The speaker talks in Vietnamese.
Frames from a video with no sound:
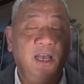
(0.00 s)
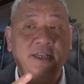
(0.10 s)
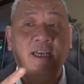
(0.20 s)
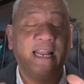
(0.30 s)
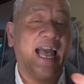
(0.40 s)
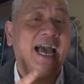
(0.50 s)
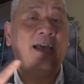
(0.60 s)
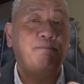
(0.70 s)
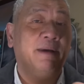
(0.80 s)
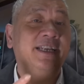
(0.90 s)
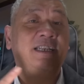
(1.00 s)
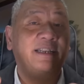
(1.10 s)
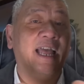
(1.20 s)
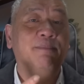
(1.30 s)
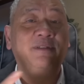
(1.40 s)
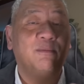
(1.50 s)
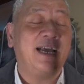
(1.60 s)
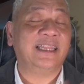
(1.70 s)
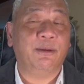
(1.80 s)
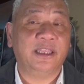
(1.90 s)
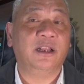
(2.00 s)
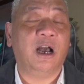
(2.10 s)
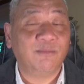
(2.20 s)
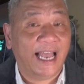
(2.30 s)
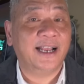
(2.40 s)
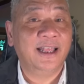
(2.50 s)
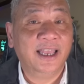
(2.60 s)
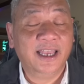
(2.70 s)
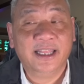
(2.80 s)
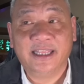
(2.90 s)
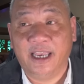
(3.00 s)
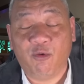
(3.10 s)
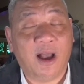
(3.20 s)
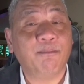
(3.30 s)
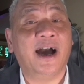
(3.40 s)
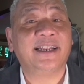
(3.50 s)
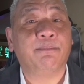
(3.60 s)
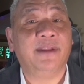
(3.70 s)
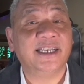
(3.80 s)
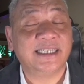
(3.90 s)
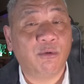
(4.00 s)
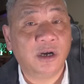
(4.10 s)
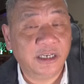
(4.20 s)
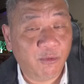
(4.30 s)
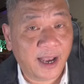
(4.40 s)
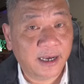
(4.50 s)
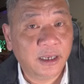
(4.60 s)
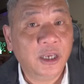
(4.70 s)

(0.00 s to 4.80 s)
ít nhất là hai mấy đếm trong các tiểu bang chiến lược ông thắng thì khoảng 306 cử tri đoàn.